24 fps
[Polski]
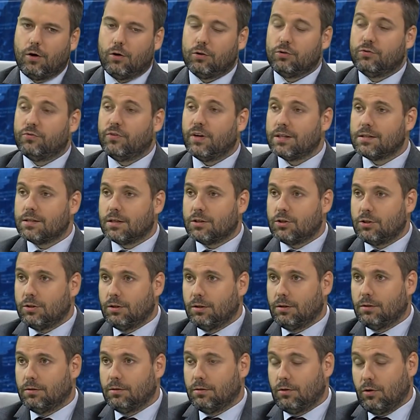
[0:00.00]
odwraca
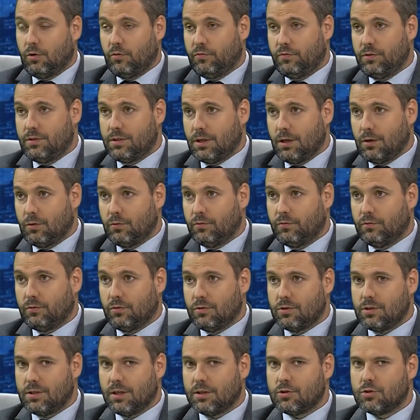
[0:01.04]
się oficerów,
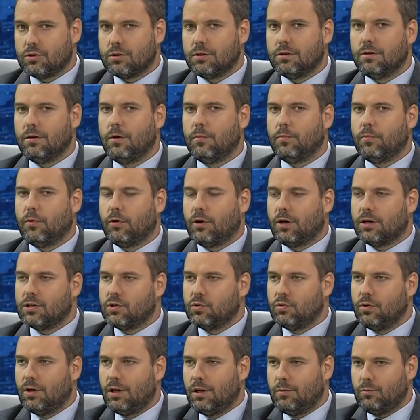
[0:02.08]
to znaczy
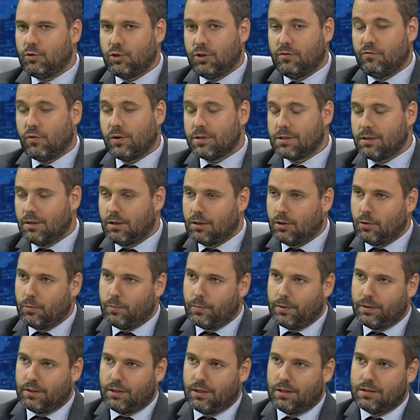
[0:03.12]
pokazuje im się własne
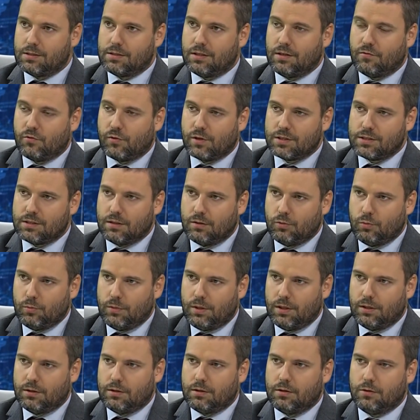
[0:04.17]
kompetencje, własne
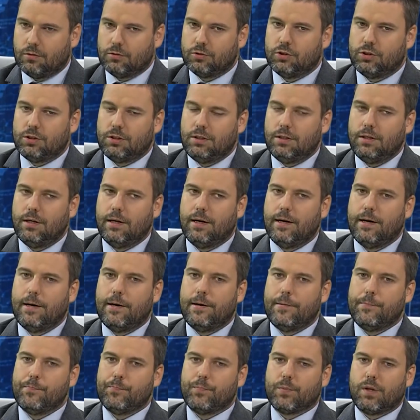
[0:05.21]
umiejętności,
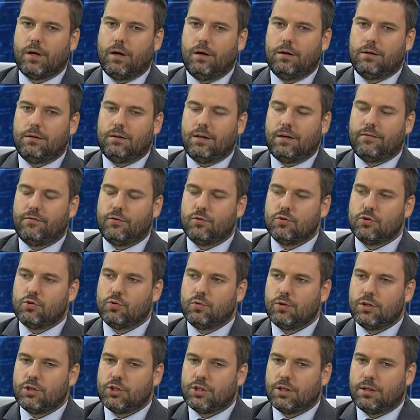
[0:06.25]
e,
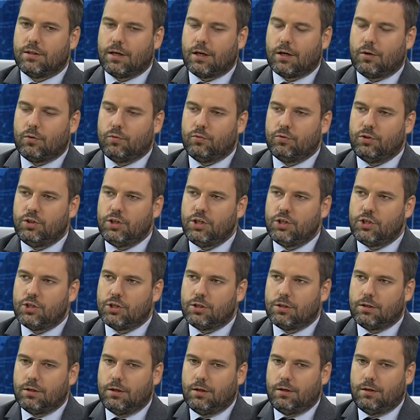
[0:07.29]
nawiązuje się taką
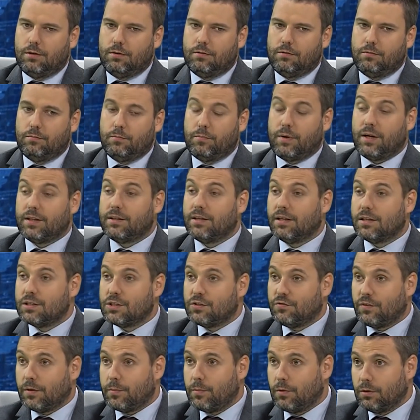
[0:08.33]
nić e,
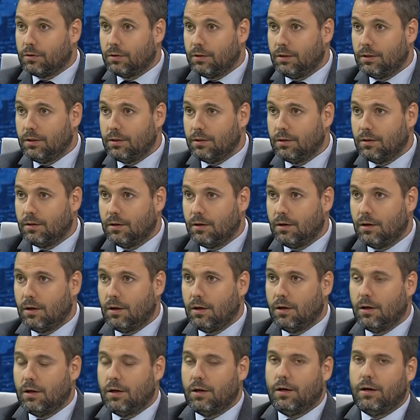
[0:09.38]
braterstwa broni,
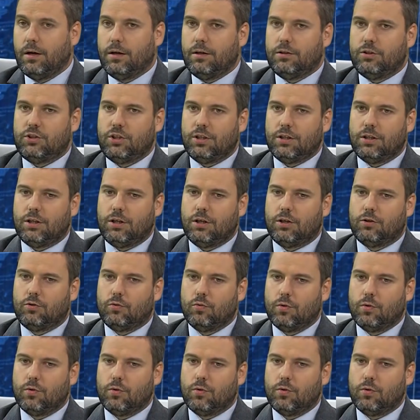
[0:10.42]
e, dzięki